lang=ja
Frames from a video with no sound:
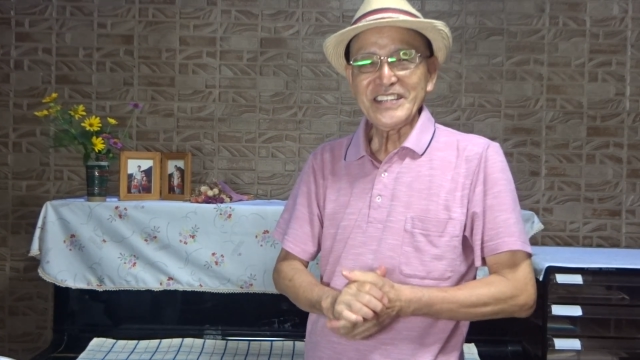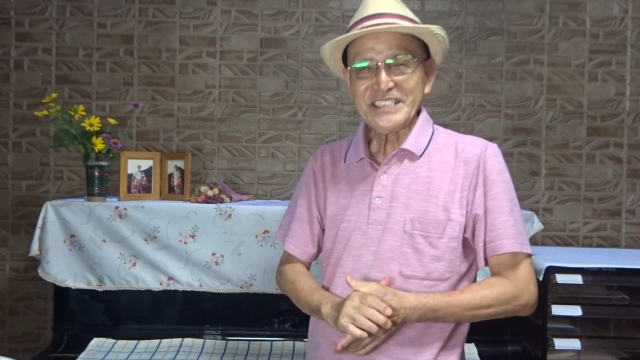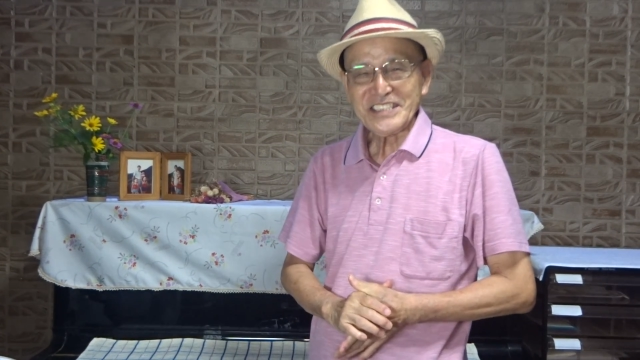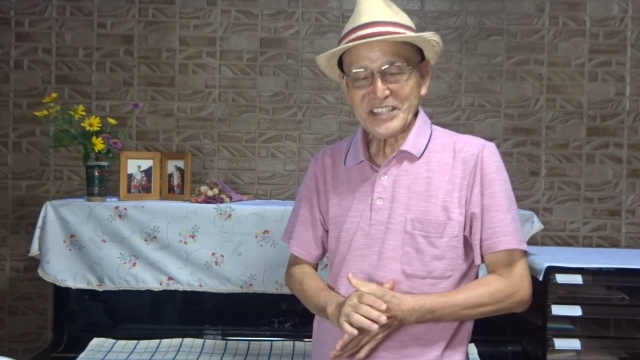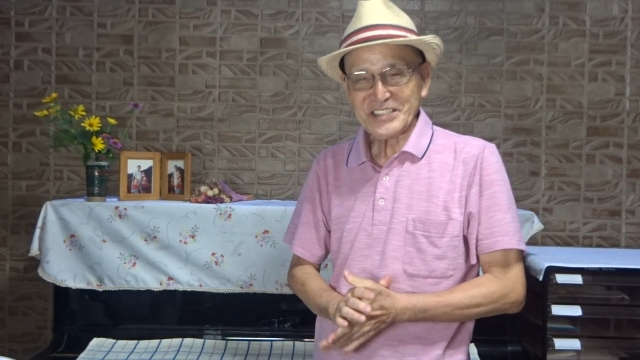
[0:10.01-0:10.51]

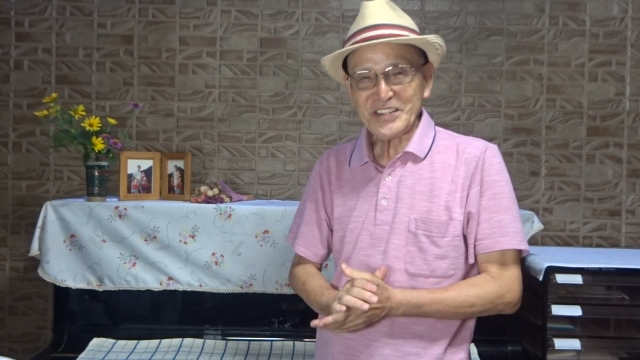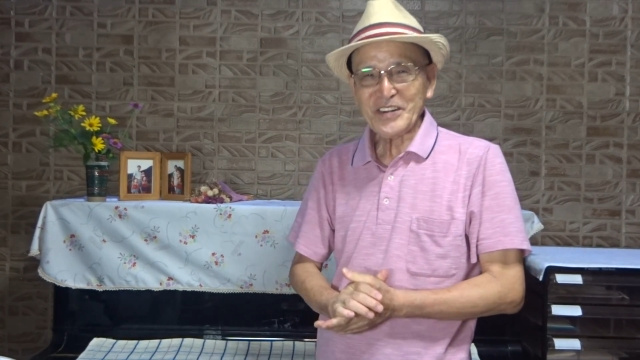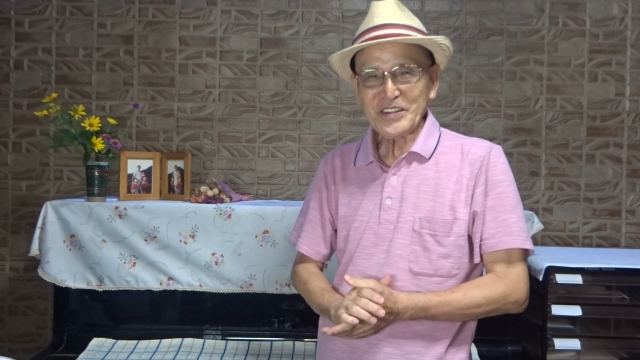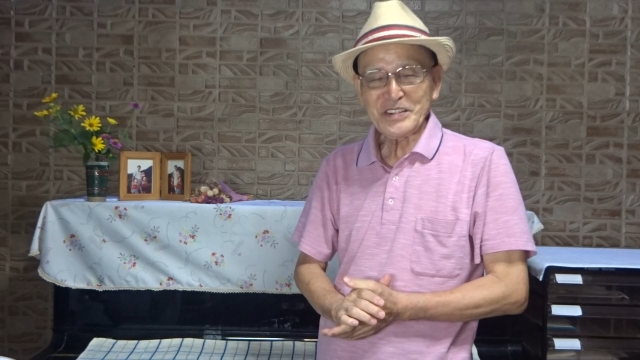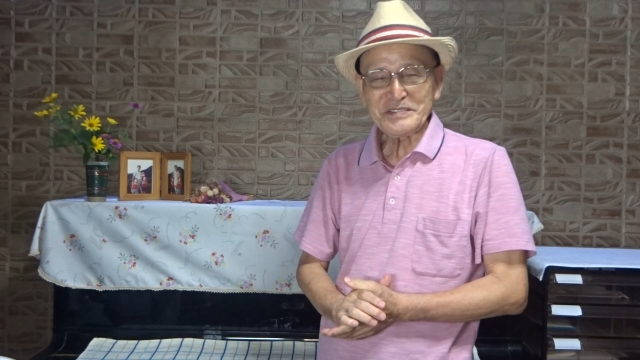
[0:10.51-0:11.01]
所
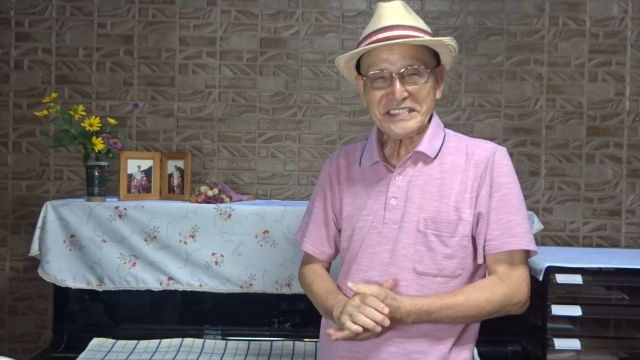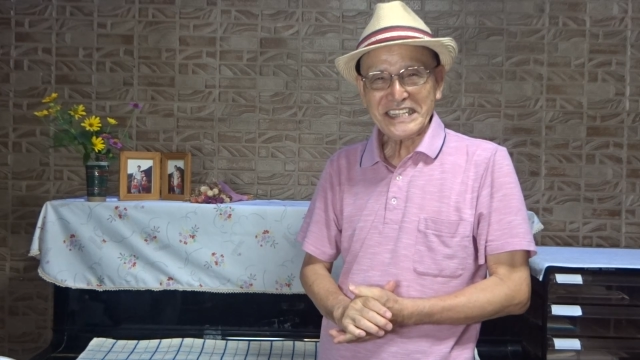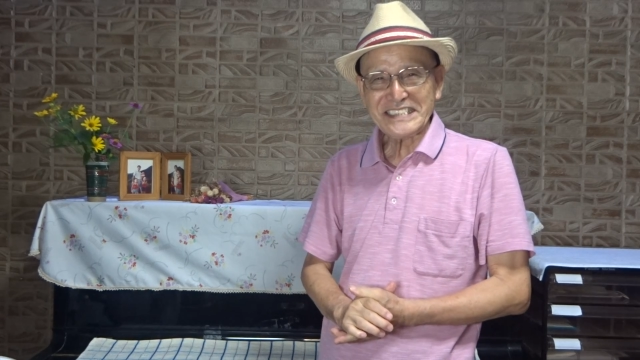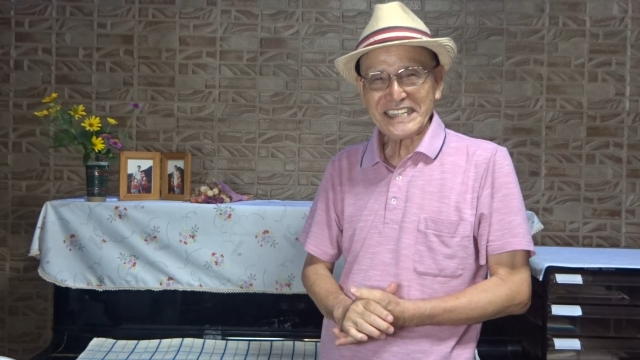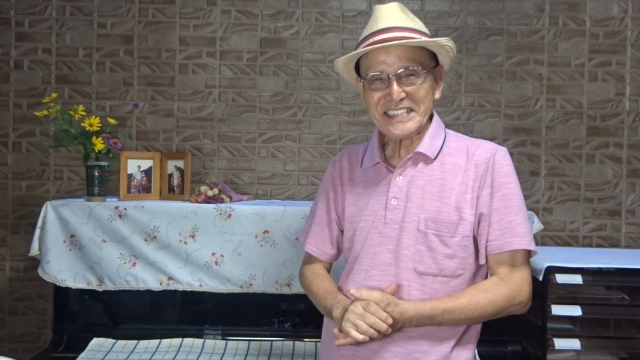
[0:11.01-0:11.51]
長の
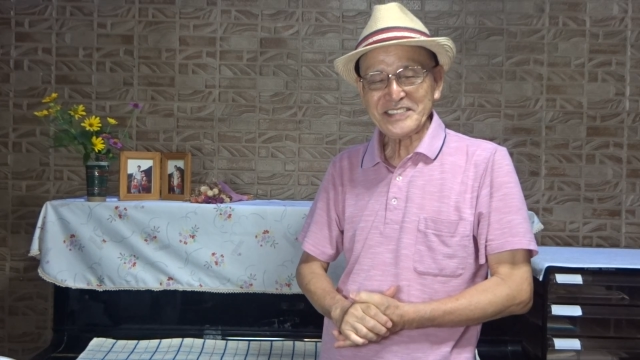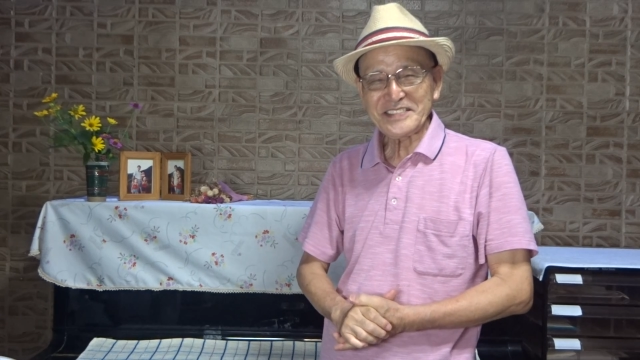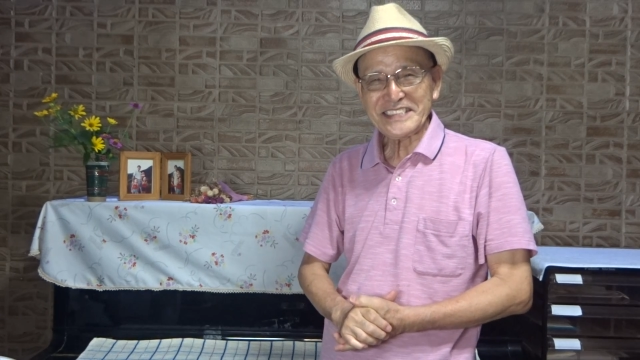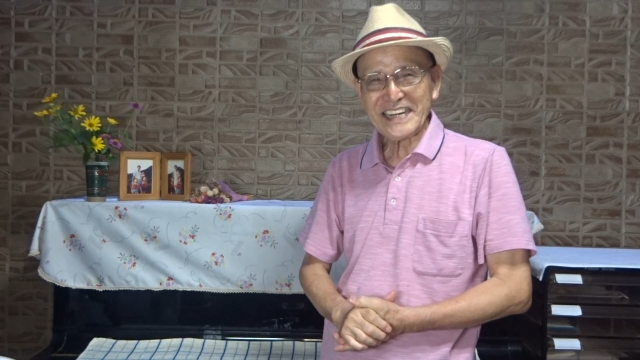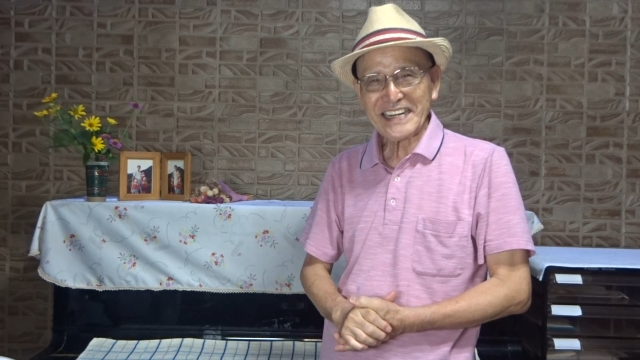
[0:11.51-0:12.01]
宮崎
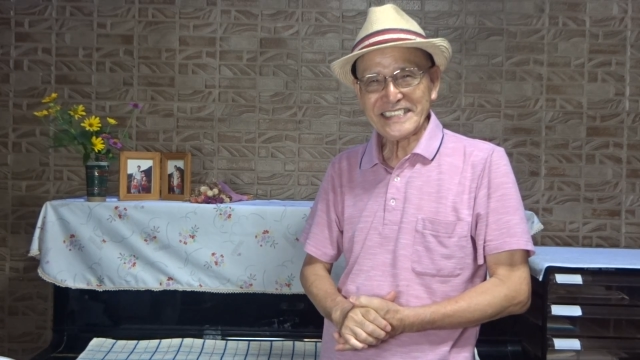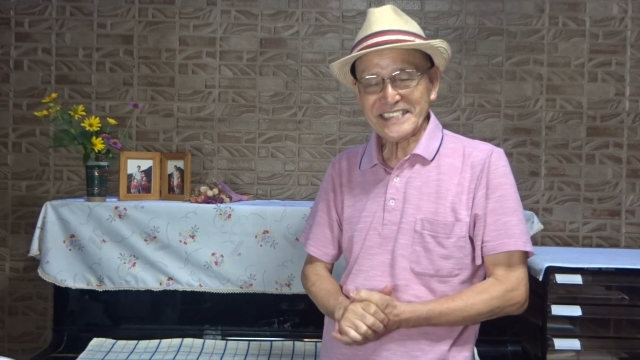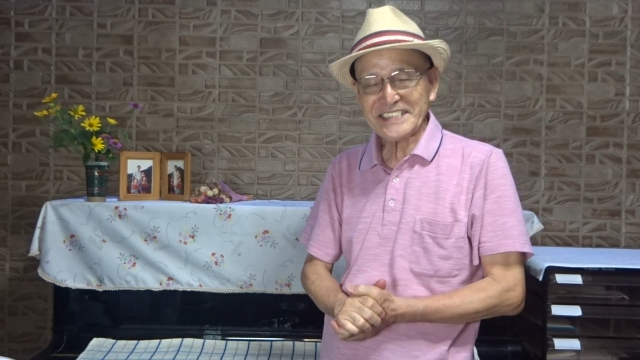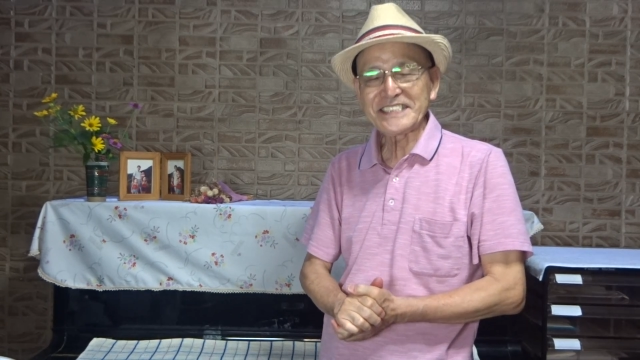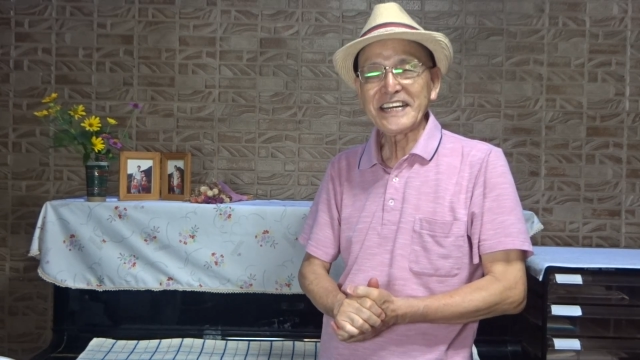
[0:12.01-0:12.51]
文隆
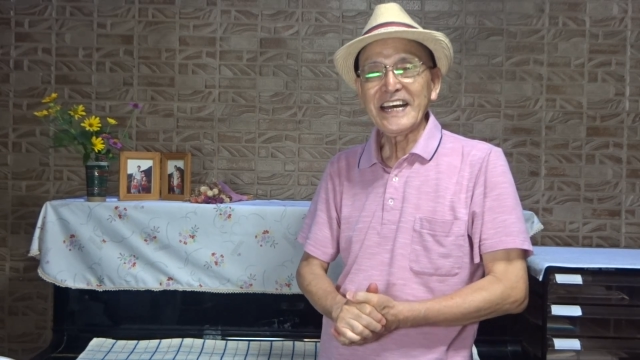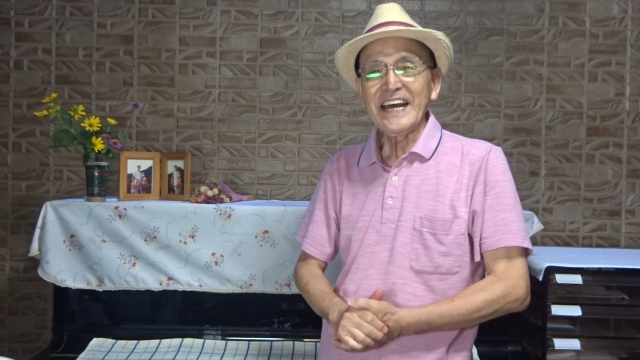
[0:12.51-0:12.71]
です、